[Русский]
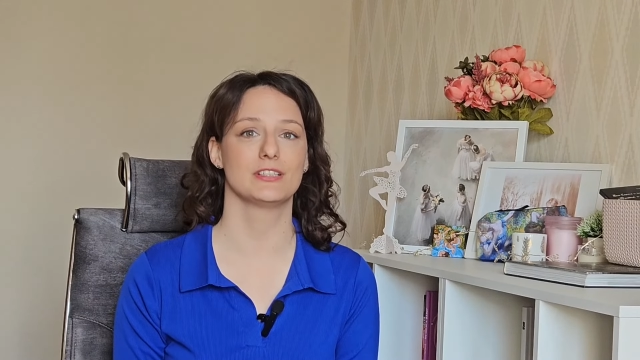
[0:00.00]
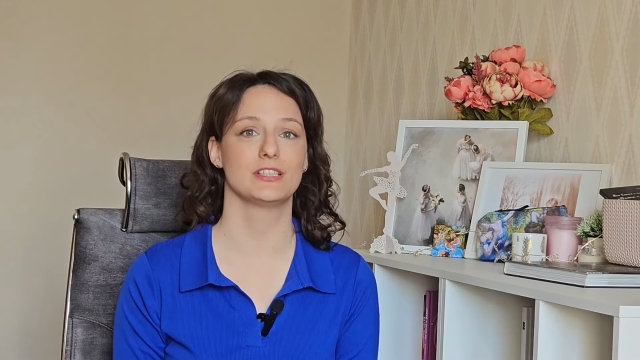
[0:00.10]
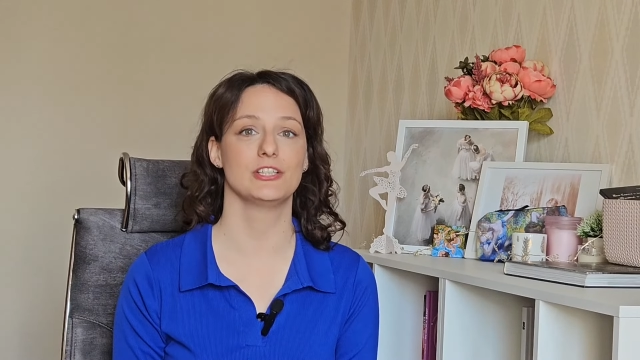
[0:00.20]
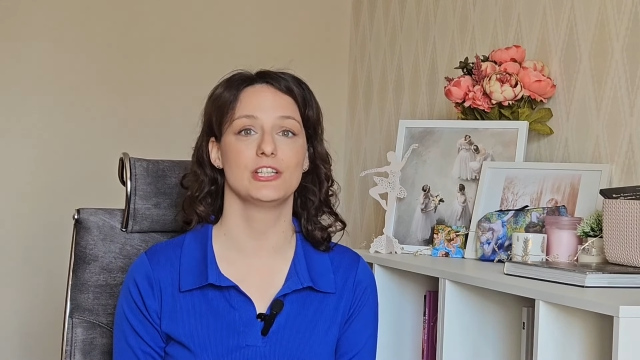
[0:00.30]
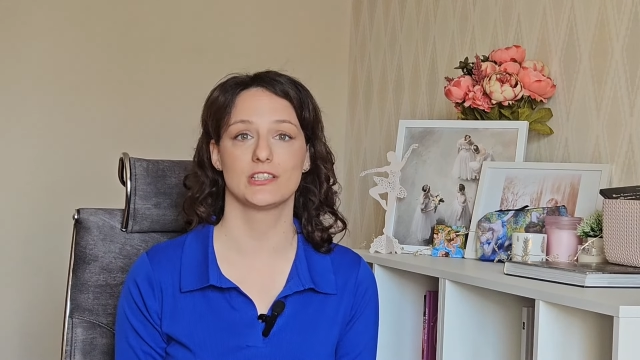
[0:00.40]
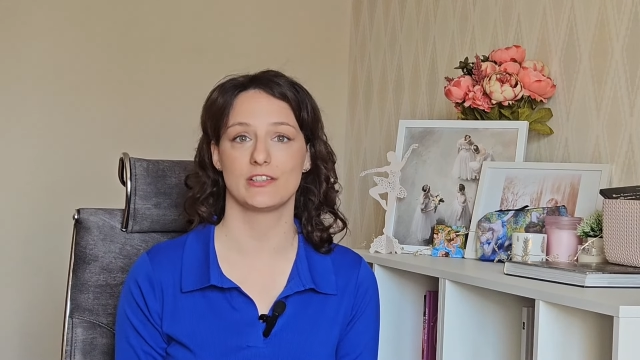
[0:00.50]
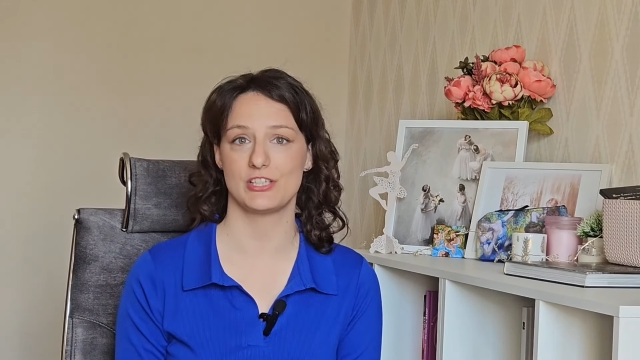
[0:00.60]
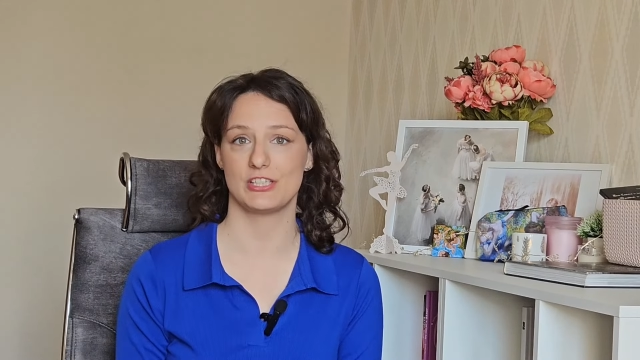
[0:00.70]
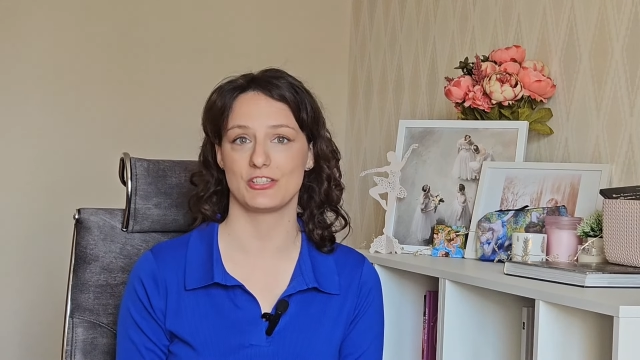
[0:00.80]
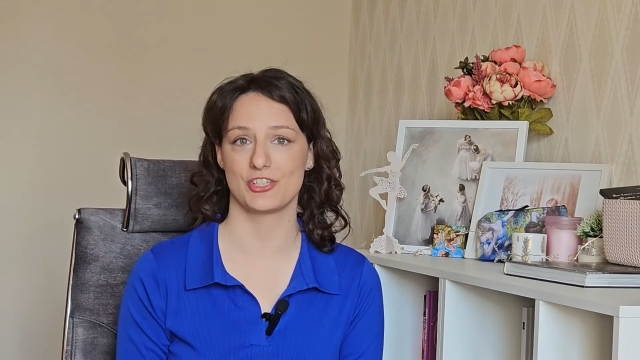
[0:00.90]
ненависти
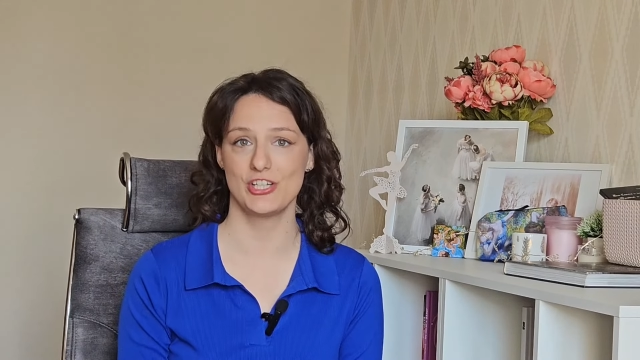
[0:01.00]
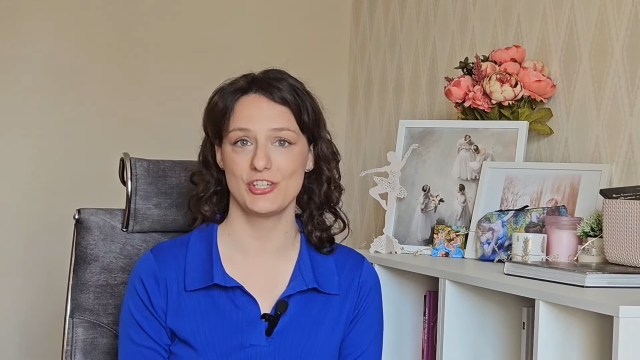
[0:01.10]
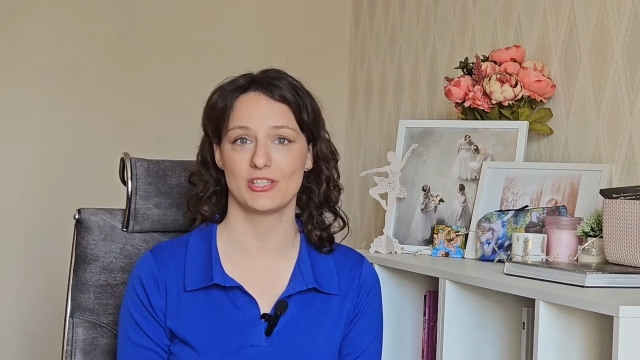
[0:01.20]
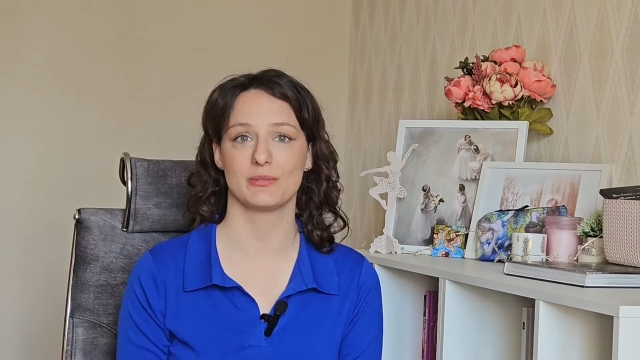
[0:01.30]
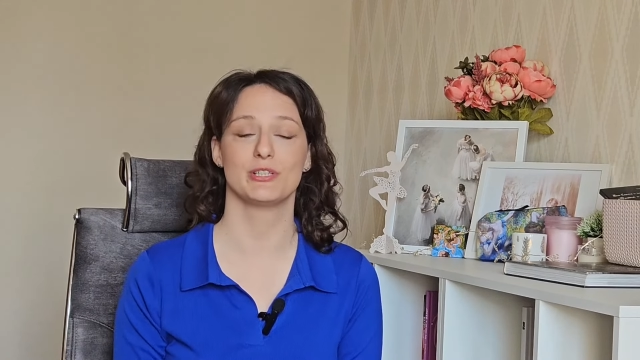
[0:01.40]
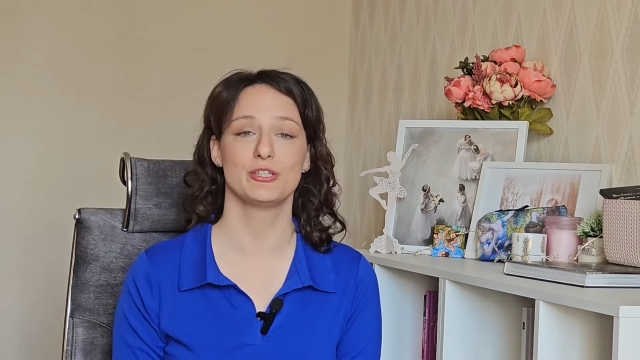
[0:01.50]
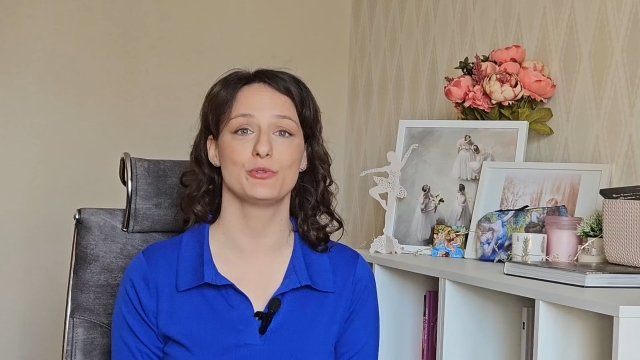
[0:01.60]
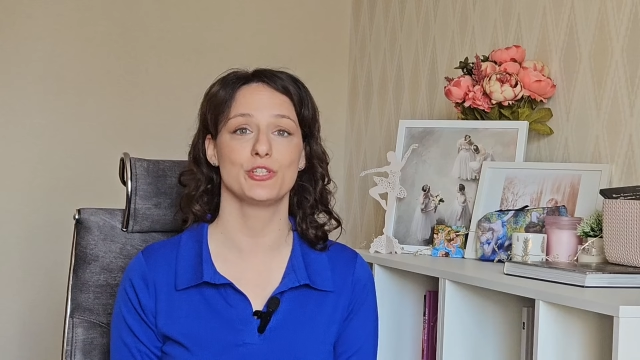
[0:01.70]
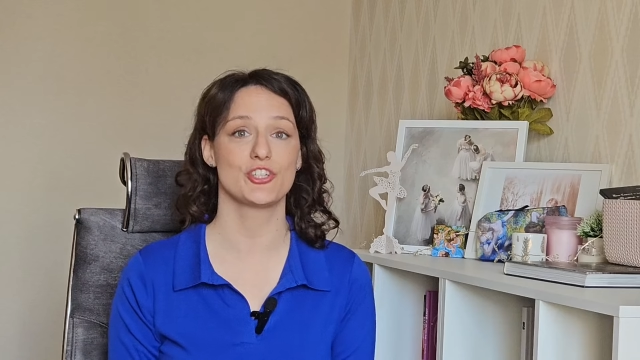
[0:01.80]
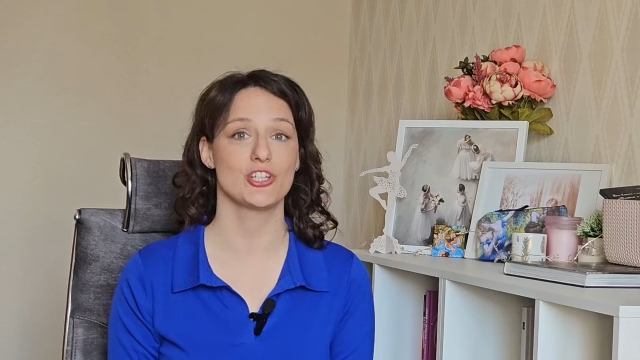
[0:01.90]
к женщинам и
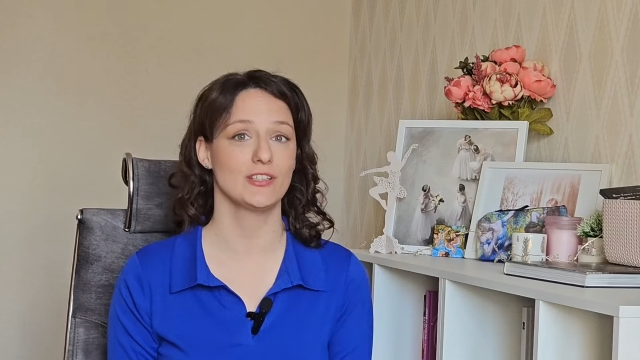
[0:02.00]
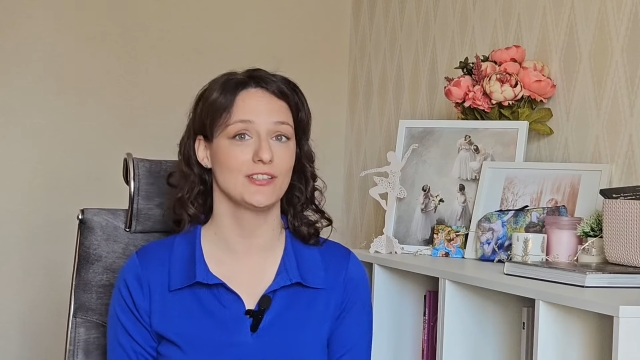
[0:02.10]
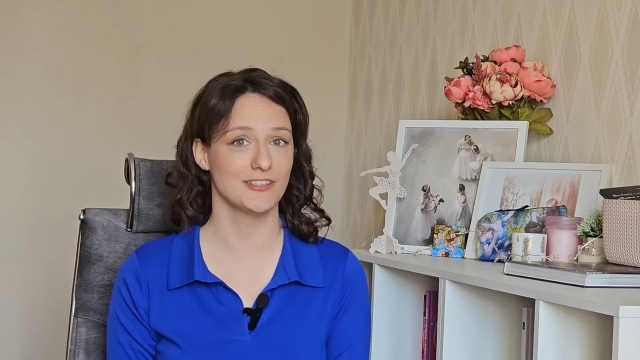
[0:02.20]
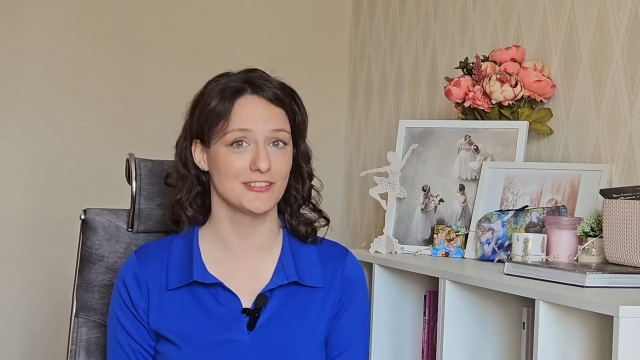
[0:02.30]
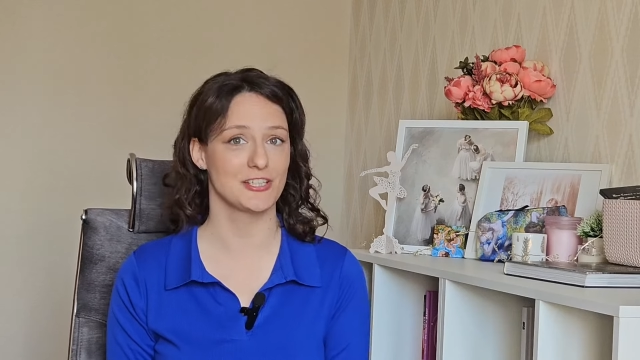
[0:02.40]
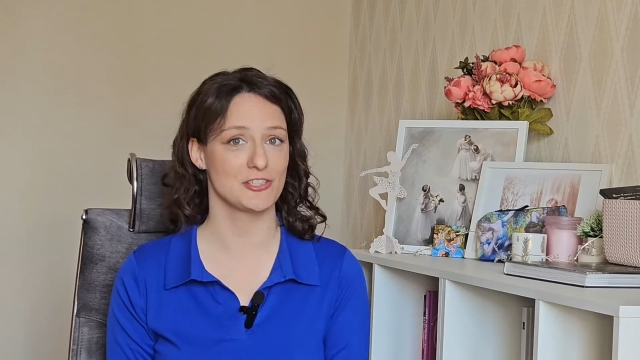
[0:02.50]
унижении их